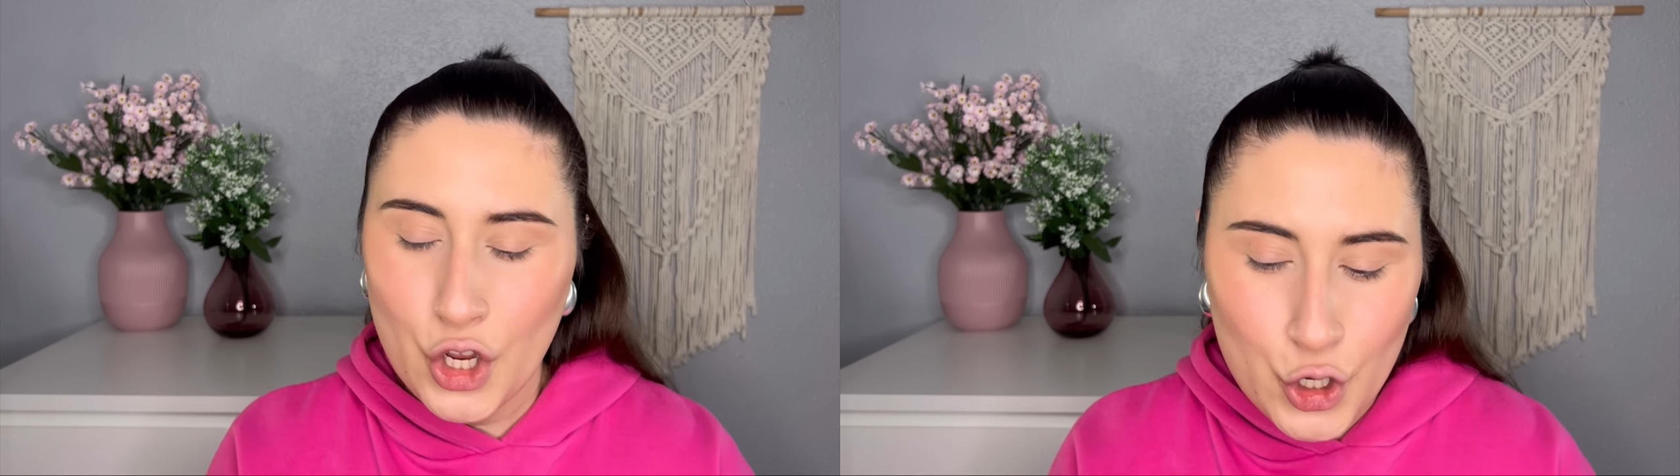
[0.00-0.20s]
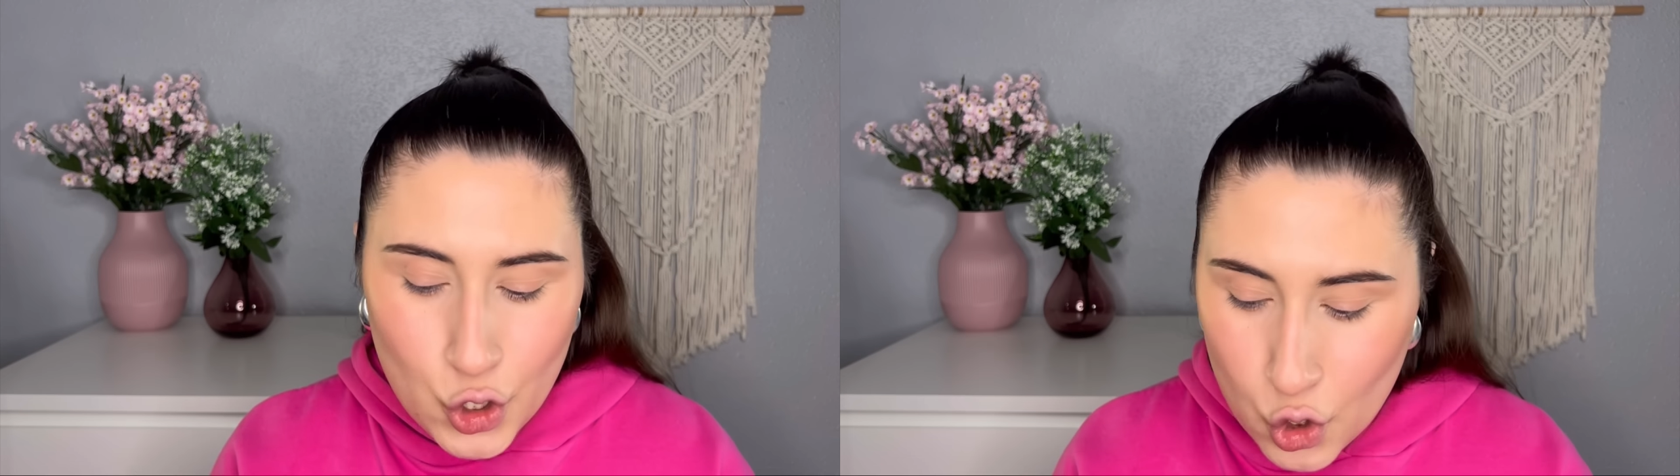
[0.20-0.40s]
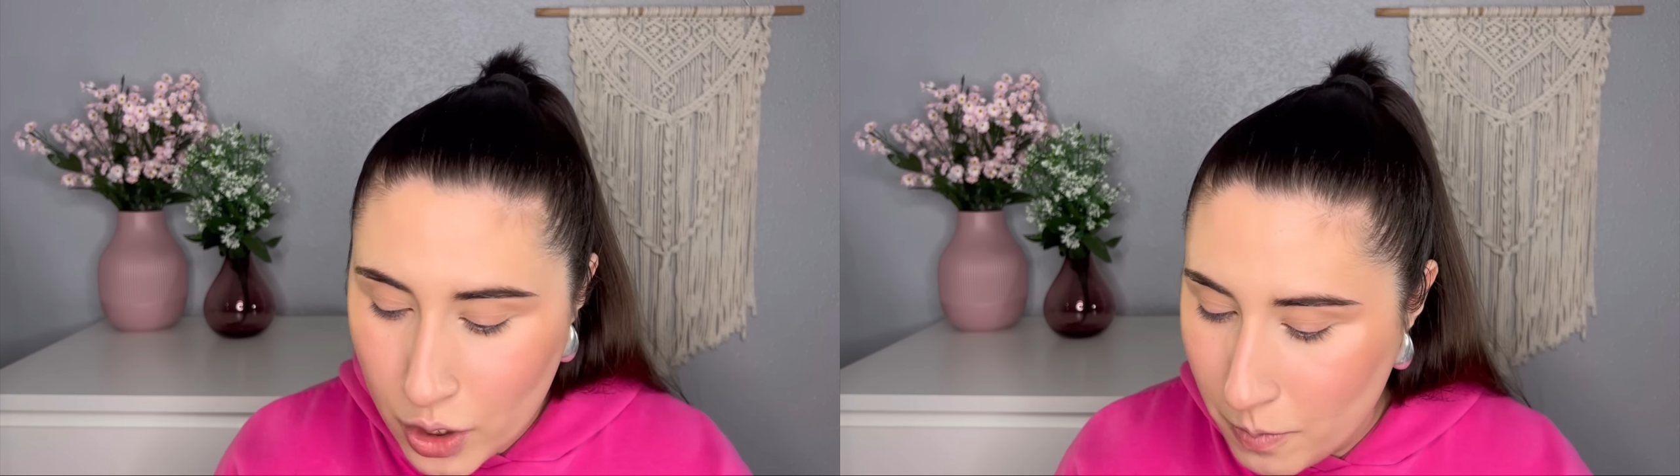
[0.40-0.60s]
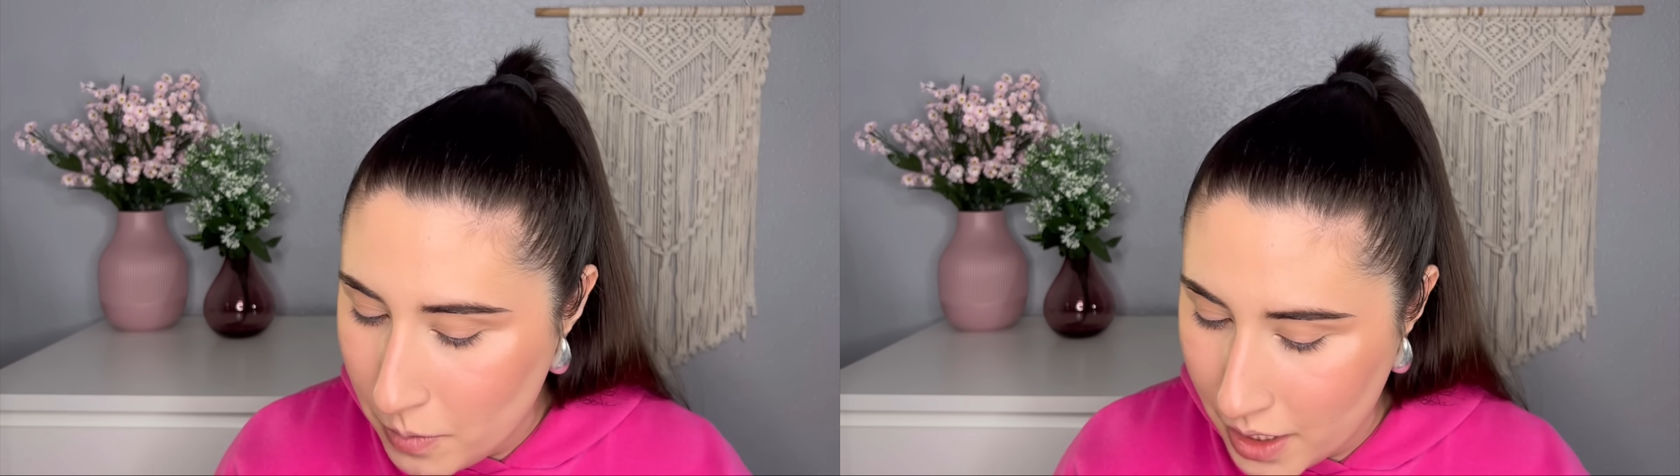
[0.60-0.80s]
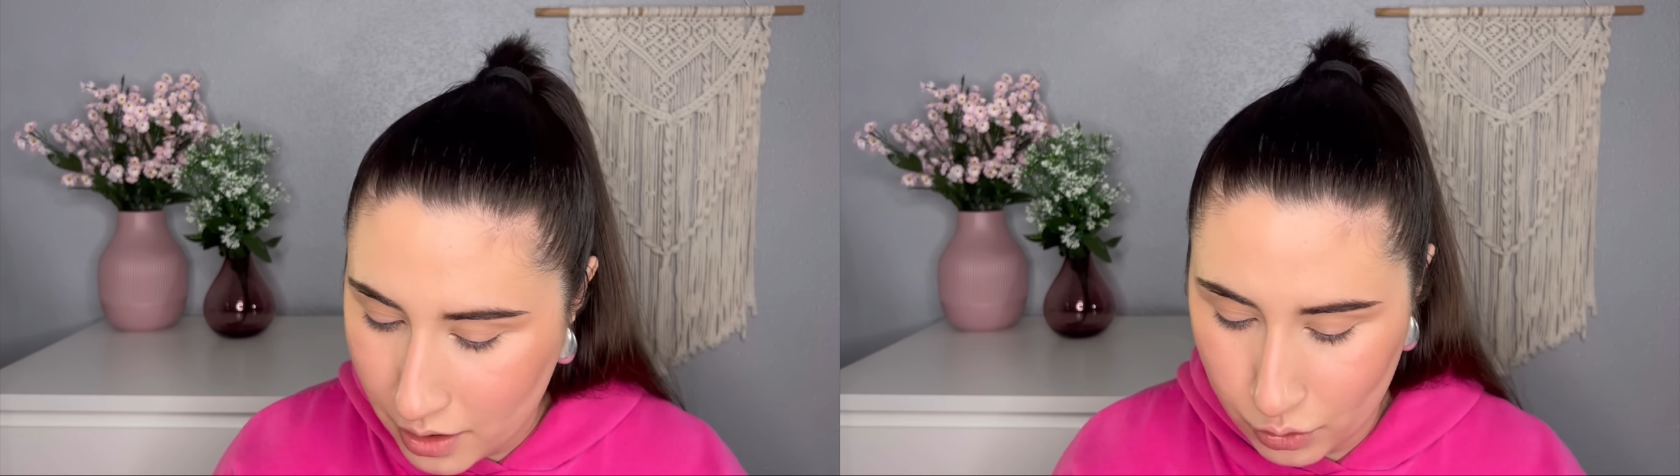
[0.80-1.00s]
no
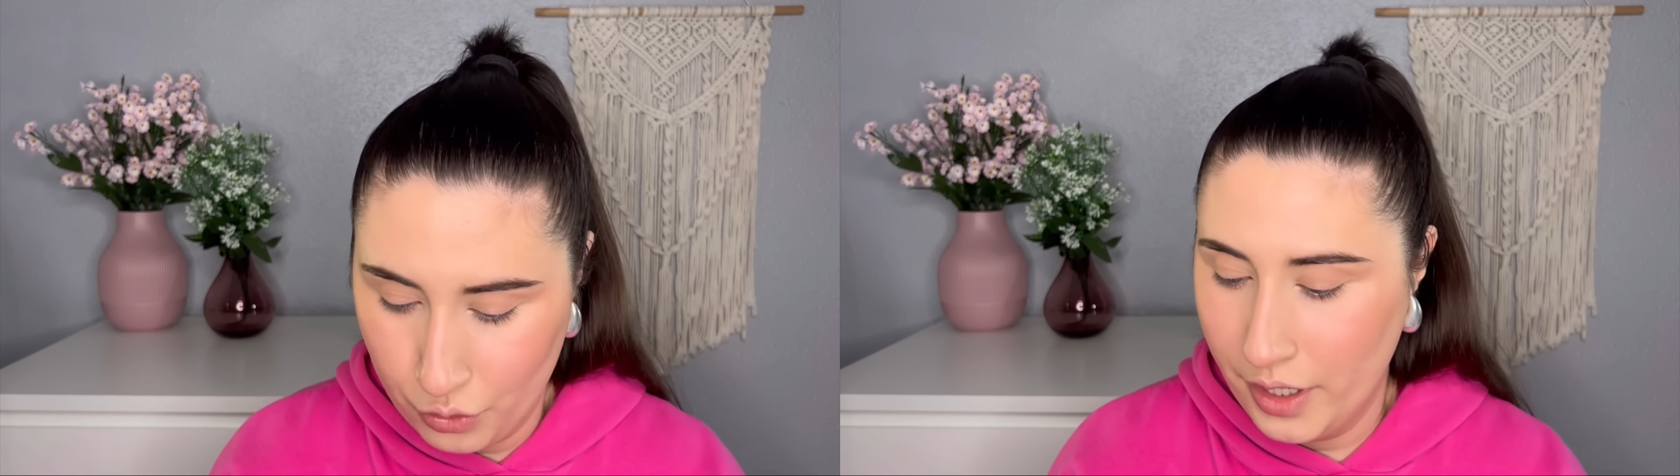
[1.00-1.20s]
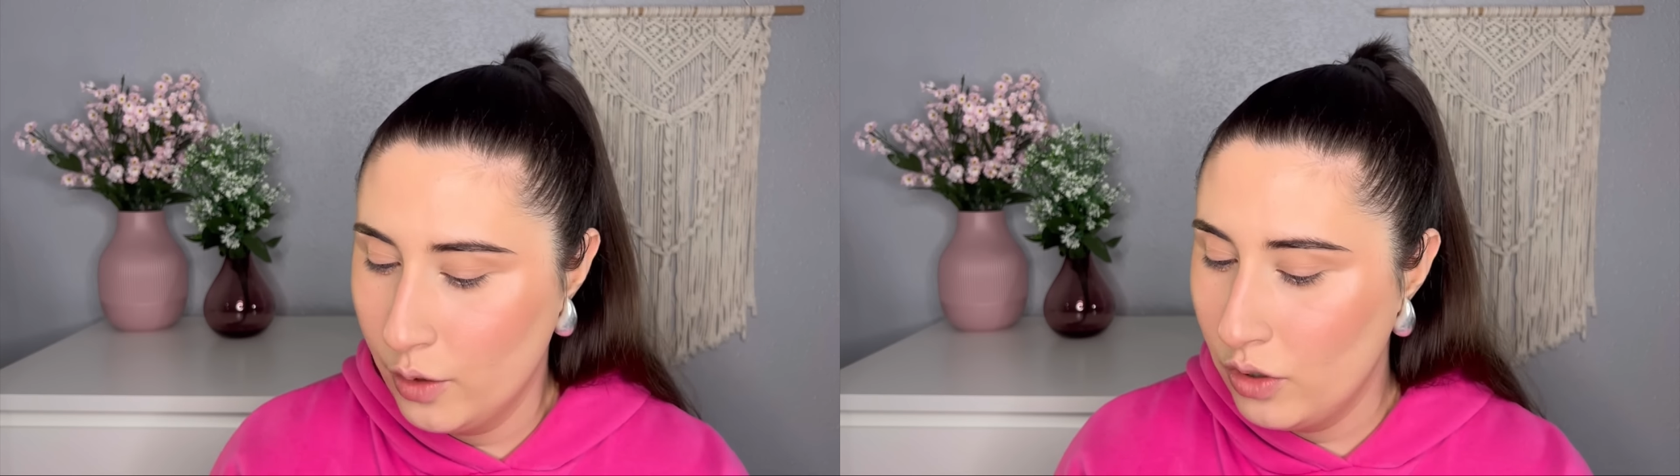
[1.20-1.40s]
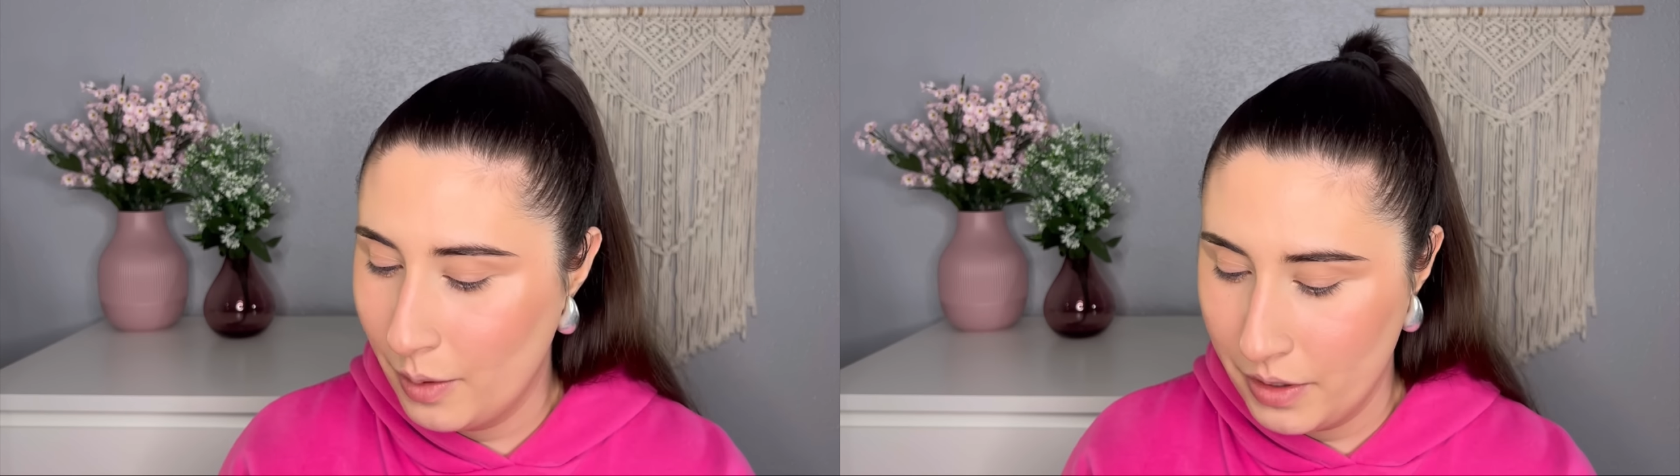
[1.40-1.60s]
invierto en un lápiz